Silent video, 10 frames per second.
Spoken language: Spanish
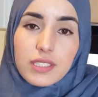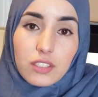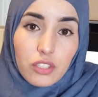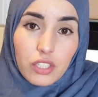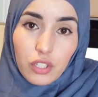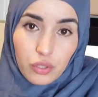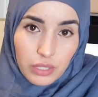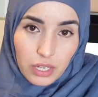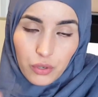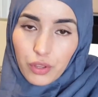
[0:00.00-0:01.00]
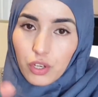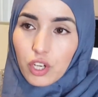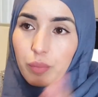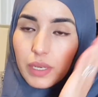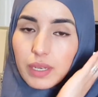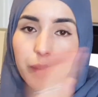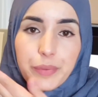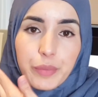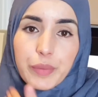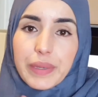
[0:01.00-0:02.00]
este tónico en un algodón y
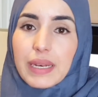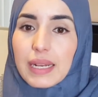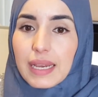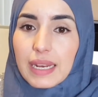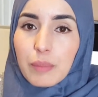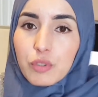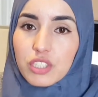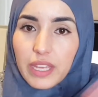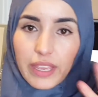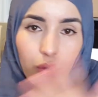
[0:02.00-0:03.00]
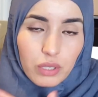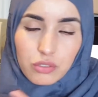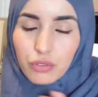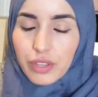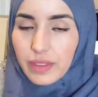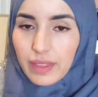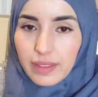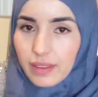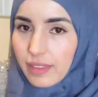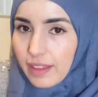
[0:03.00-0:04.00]
limpio muy bien la cara por si hay alguna
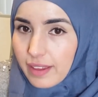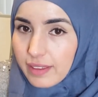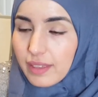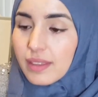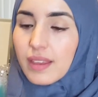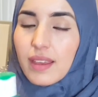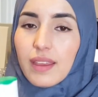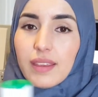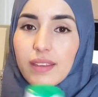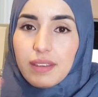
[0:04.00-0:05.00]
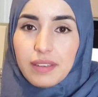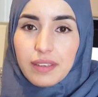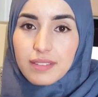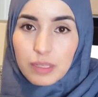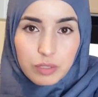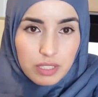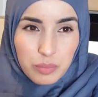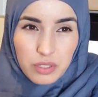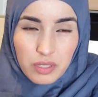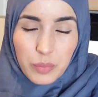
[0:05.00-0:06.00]
suciedad que queda ahí. Y ya está, porque
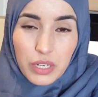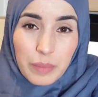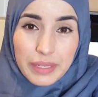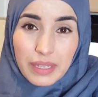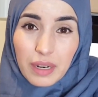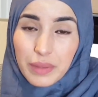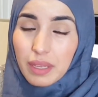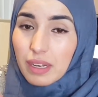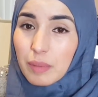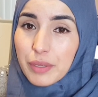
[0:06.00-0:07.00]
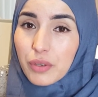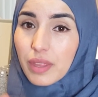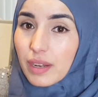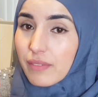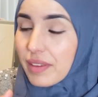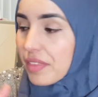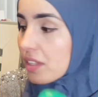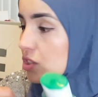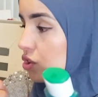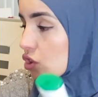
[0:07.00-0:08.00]
pues por, la mañana la verdad es que la mayoría de las
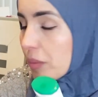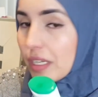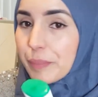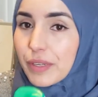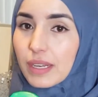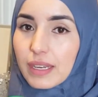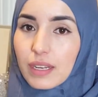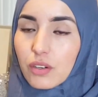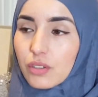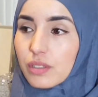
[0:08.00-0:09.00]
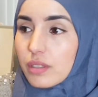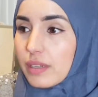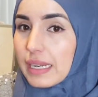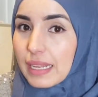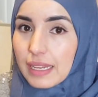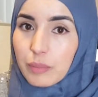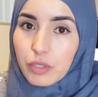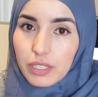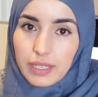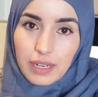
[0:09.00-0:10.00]
veces no me limpio la cara con el gel
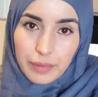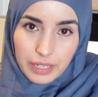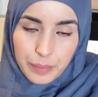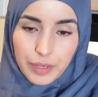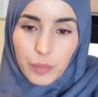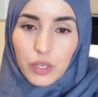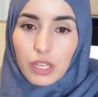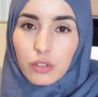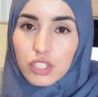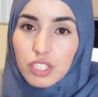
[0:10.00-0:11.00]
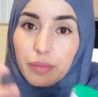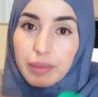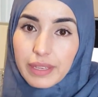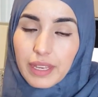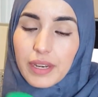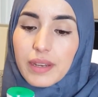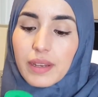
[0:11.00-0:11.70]
porque ya la había limpiado por la noche bien.